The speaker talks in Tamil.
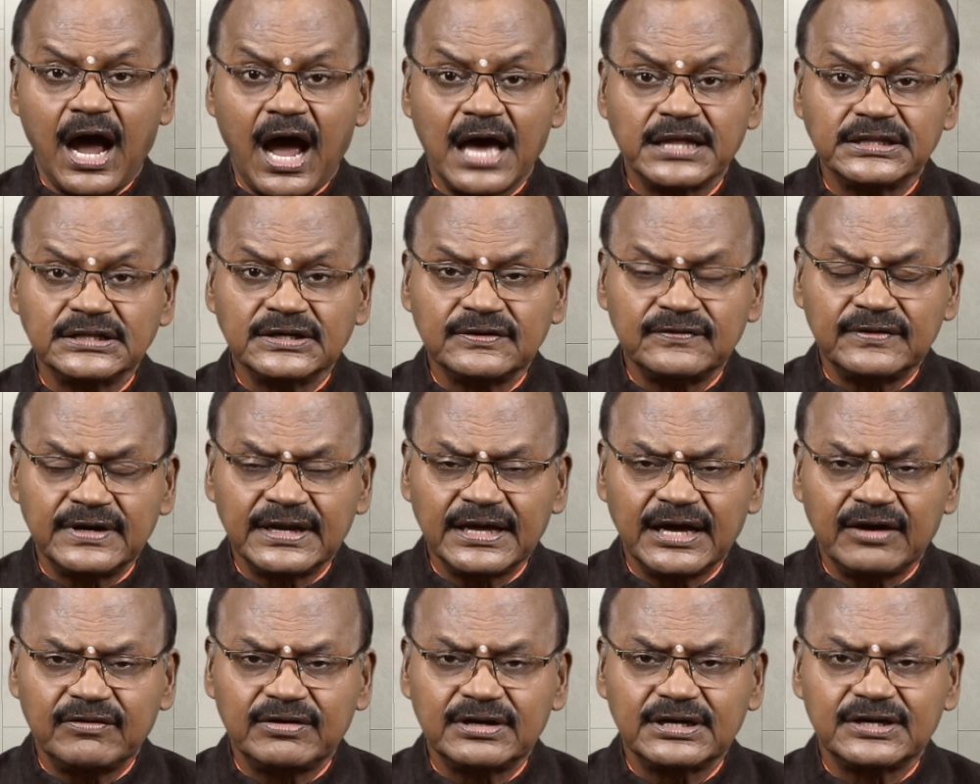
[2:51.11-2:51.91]
அதை விட
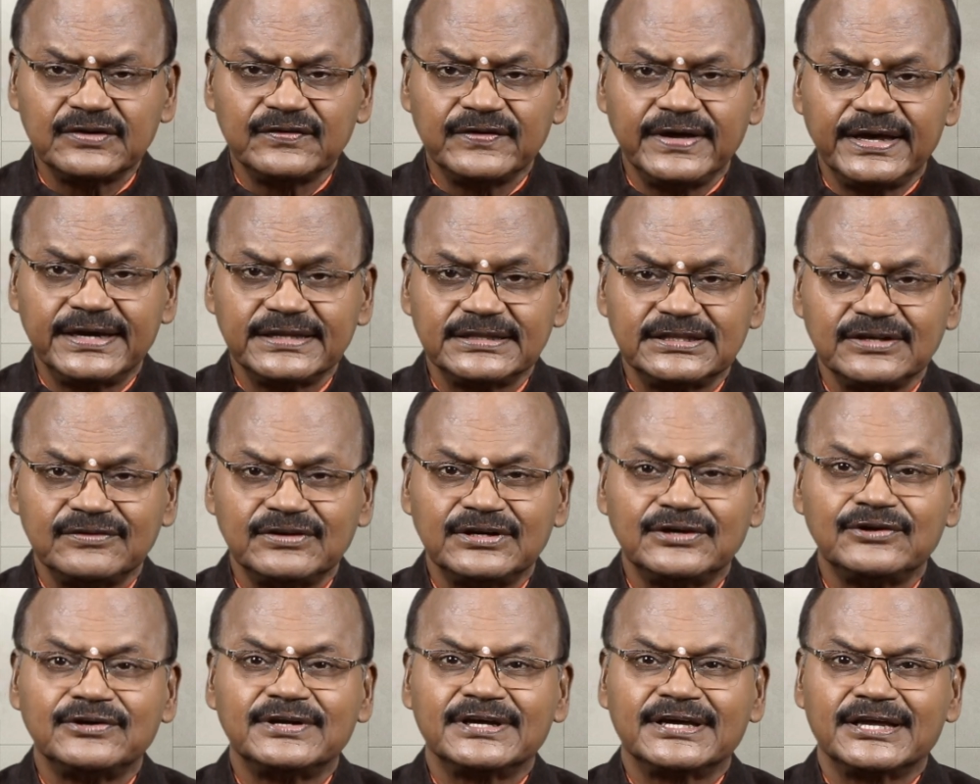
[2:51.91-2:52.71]
அவருக்கு வெறுத்து
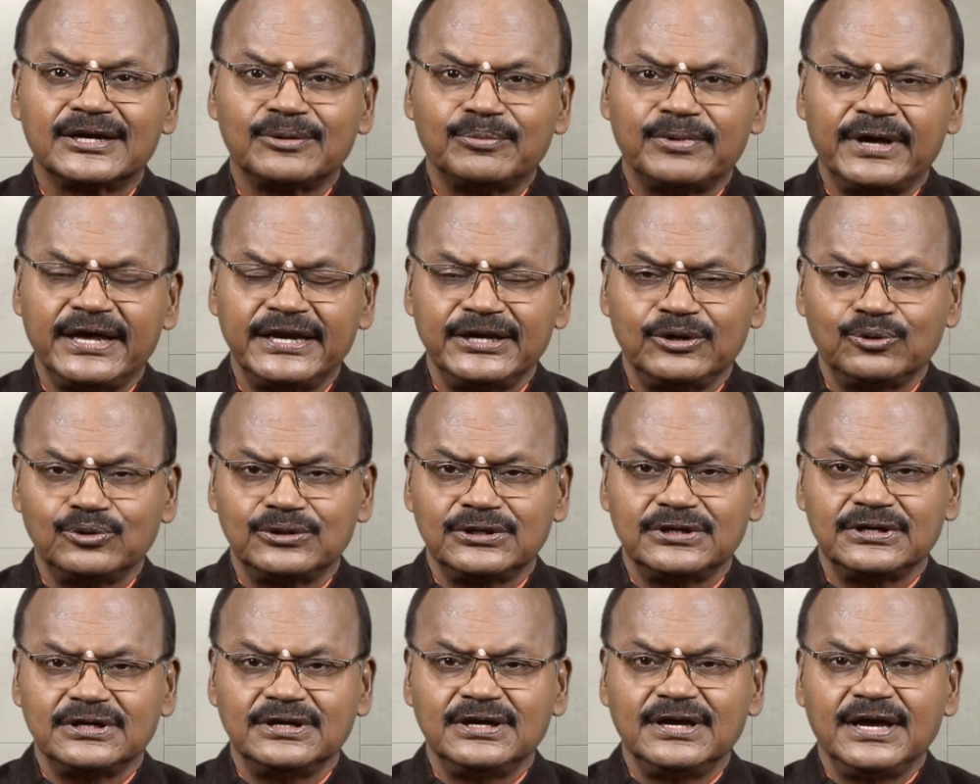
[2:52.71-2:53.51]
உருவ இருக்கிற மாதிரி
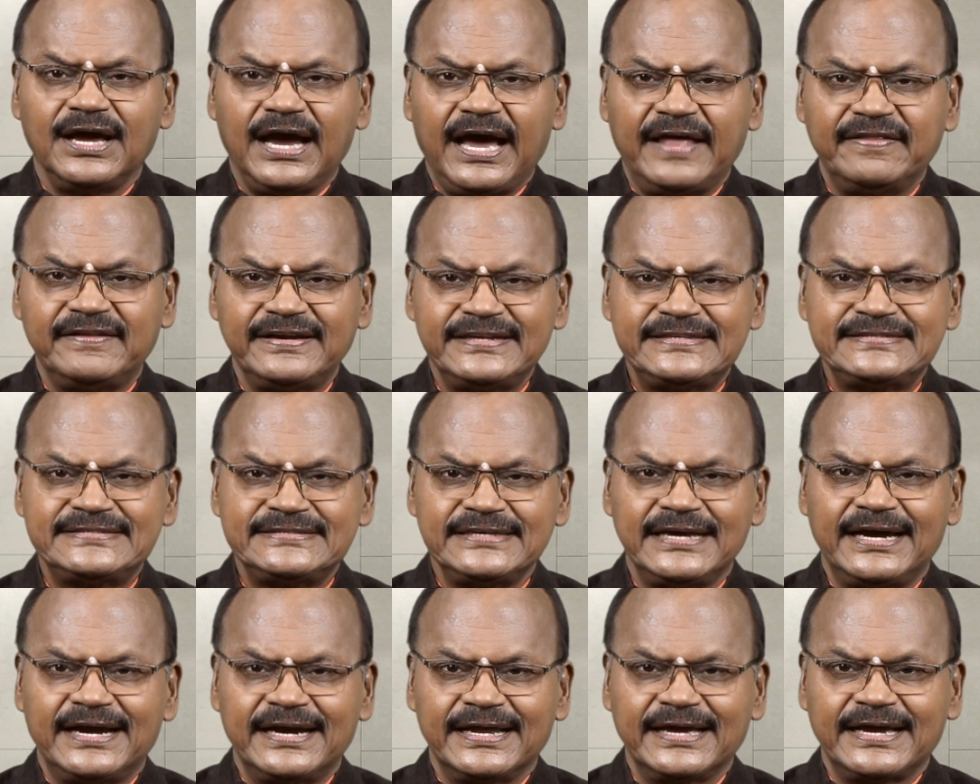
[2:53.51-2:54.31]
ஒரு
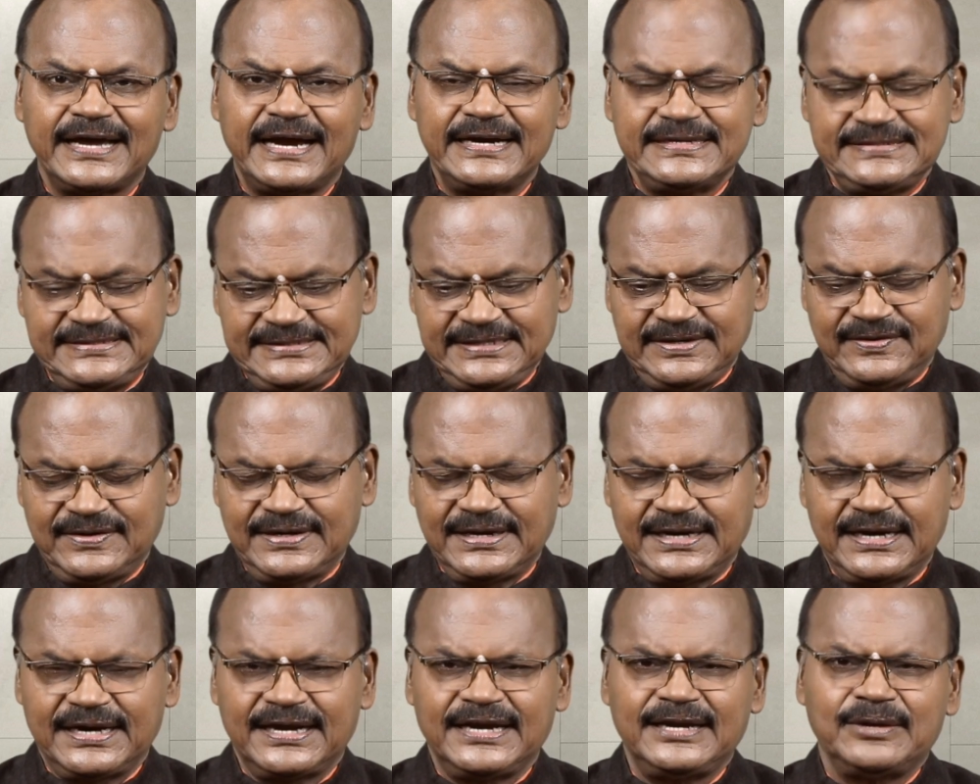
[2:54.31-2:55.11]
அதிர்ச்சியான காட்சியை
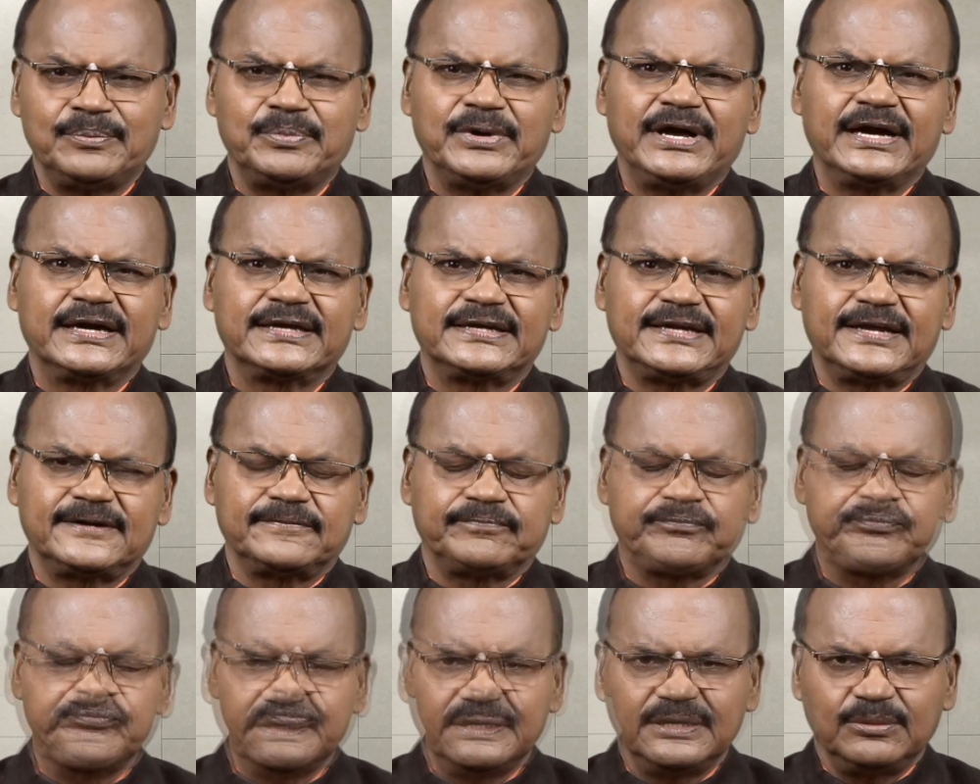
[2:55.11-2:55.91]
அவர் கண்ணில் பார்க்குறாரு
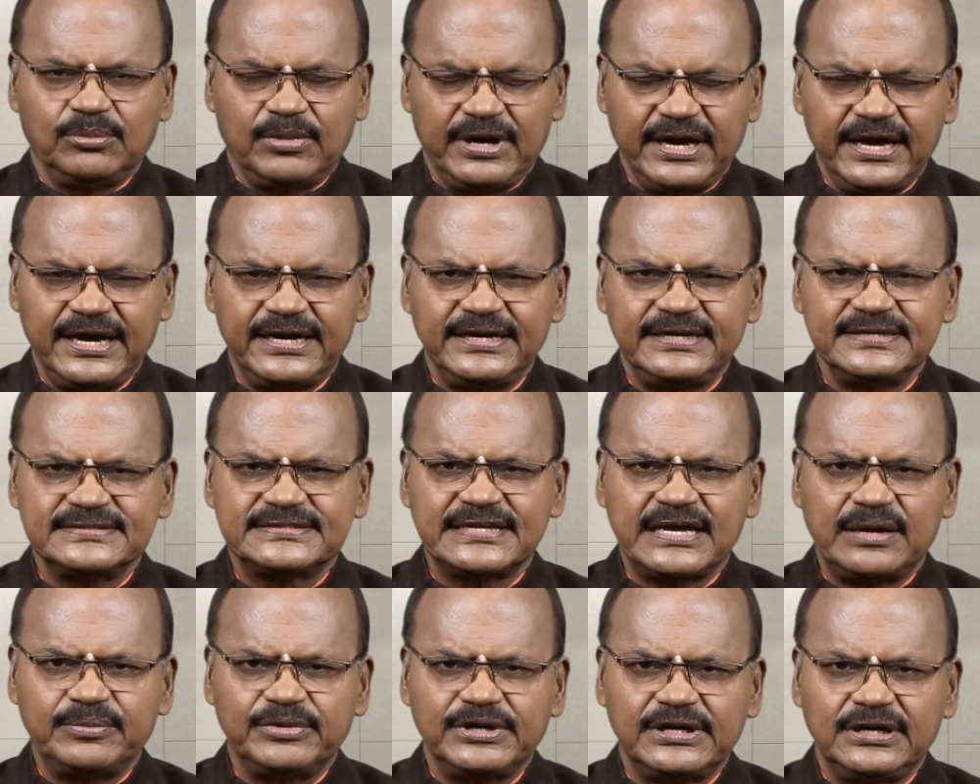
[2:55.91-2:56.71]
மாயாண்டி
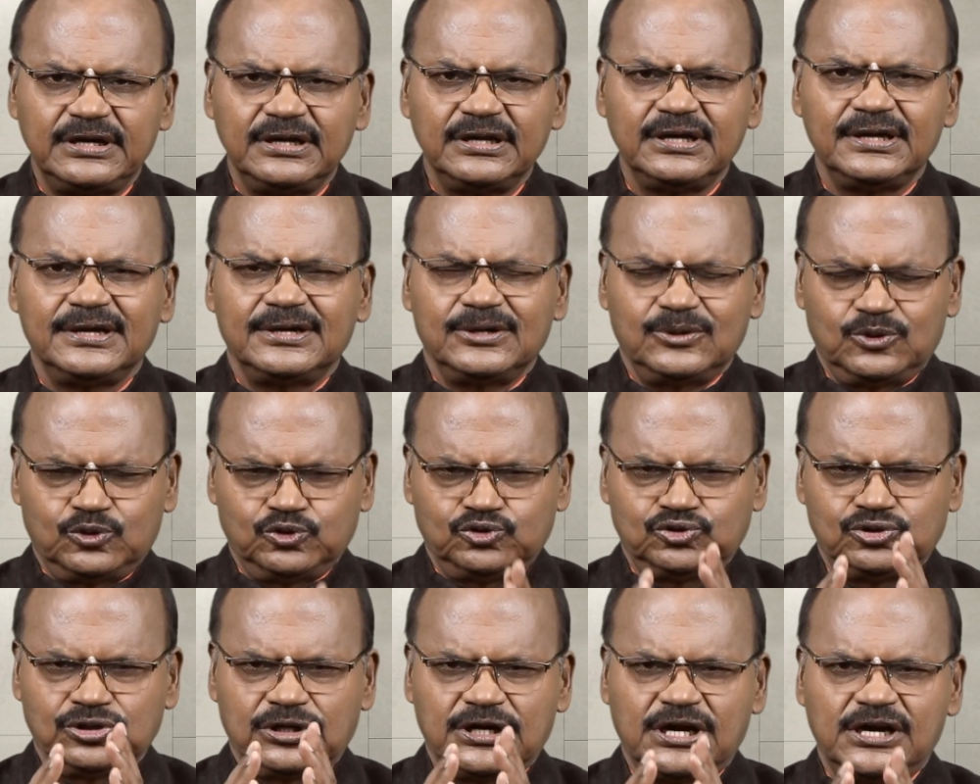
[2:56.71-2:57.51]
சாமிகள்
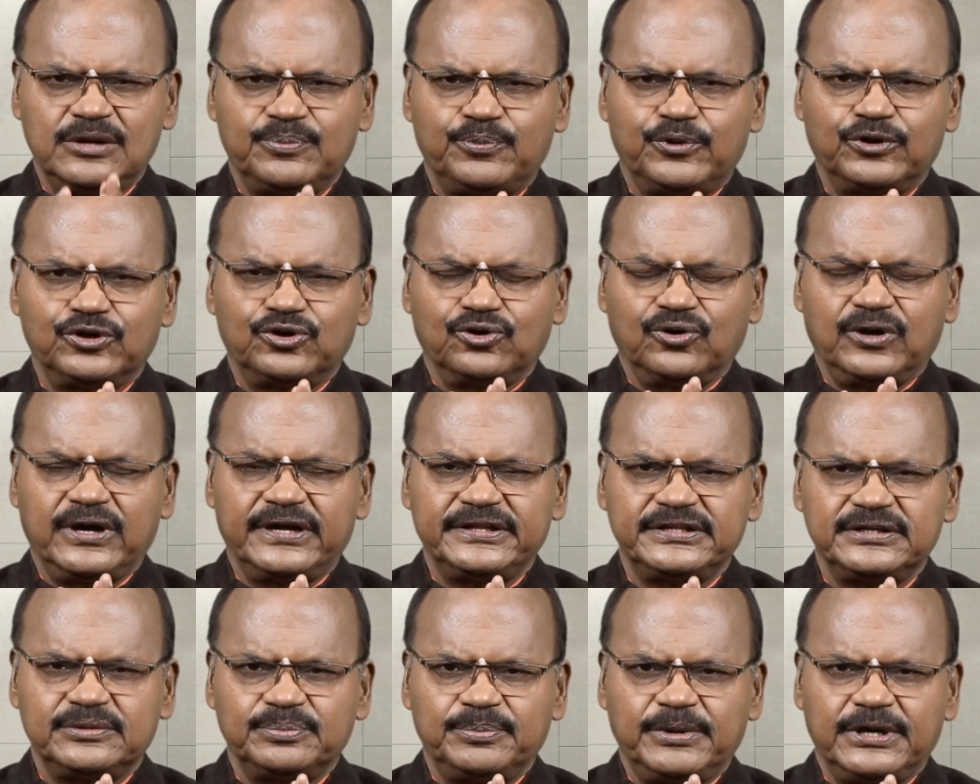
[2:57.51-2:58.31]
குத்துக்கால் போட்டு
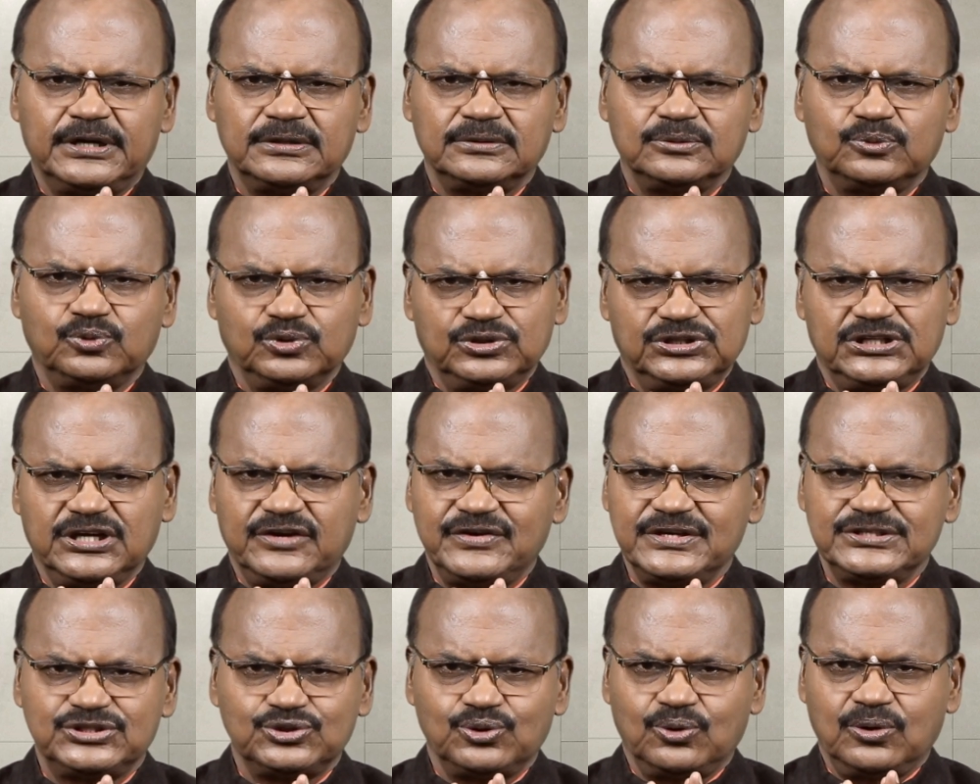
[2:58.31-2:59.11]
உட்காந்துருப்பார் குத்த
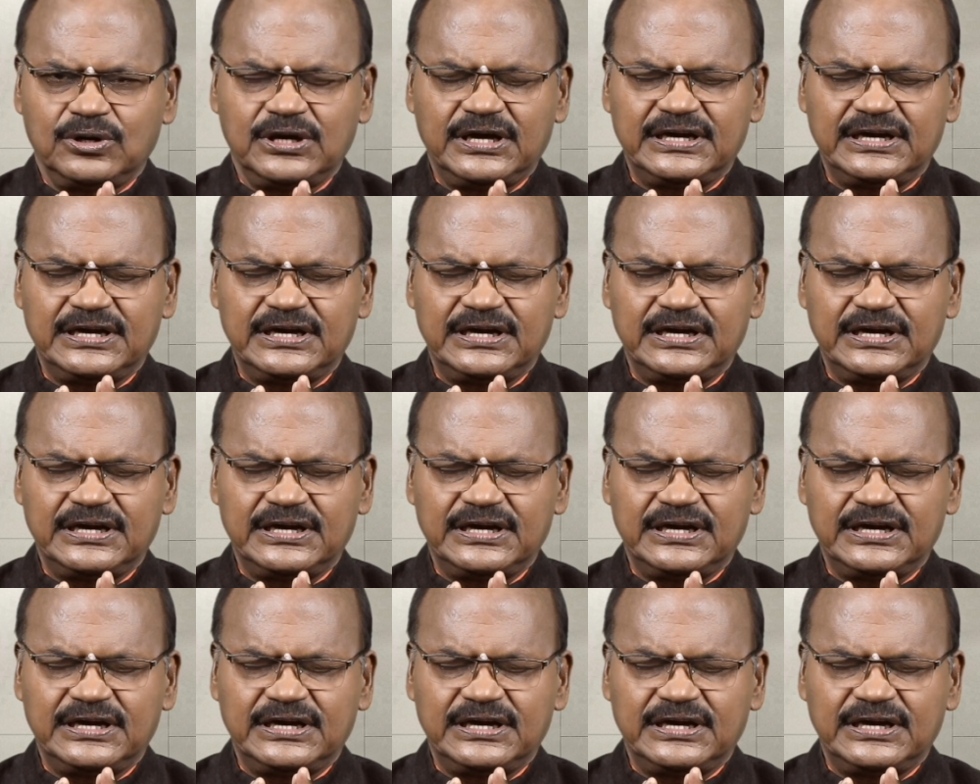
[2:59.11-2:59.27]
வச்சு